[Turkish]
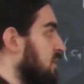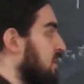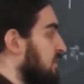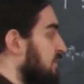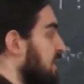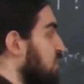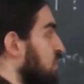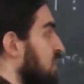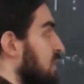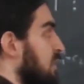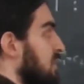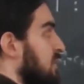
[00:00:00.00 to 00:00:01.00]
e, vektör
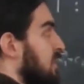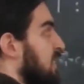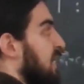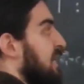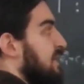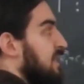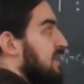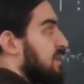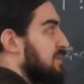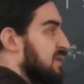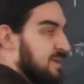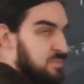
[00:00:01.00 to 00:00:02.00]
elde
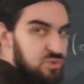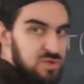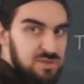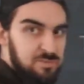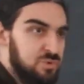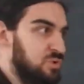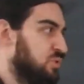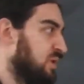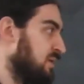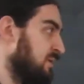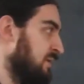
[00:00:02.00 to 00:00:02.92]
edebiliriz burada W'da.